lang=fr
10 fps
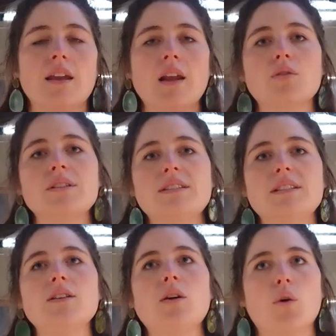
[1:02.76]
Il a
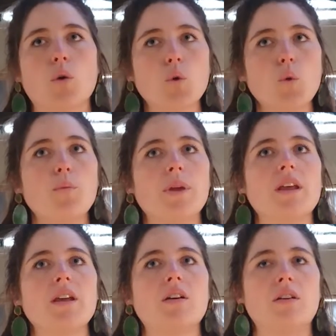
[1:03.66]
aussi euh,
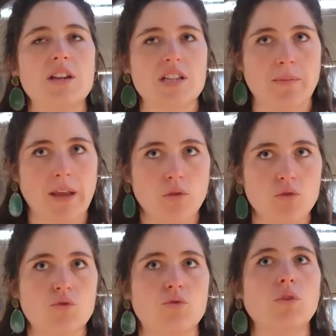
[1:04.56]
regroupé les chambres
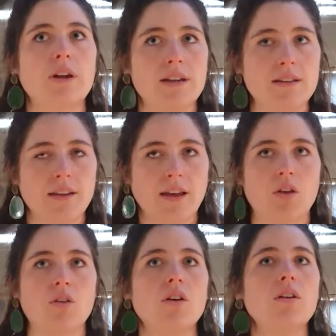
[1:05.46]
d'agriculture, les lycées
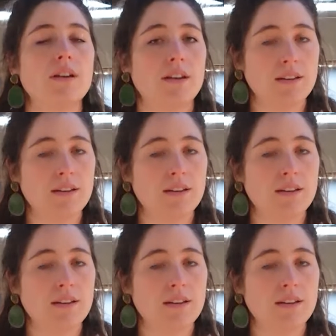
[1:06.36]
agricoles,